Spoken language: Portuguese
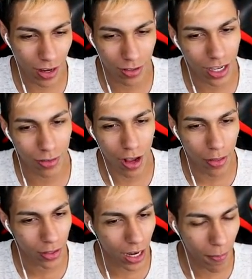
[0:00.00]
tá, não, tá na
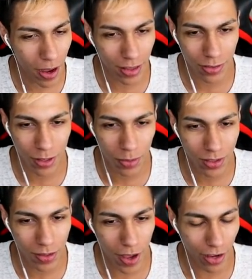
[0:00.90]
sua, não tá na manga da sua
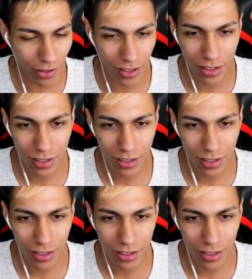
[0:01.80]
blusa embaixo?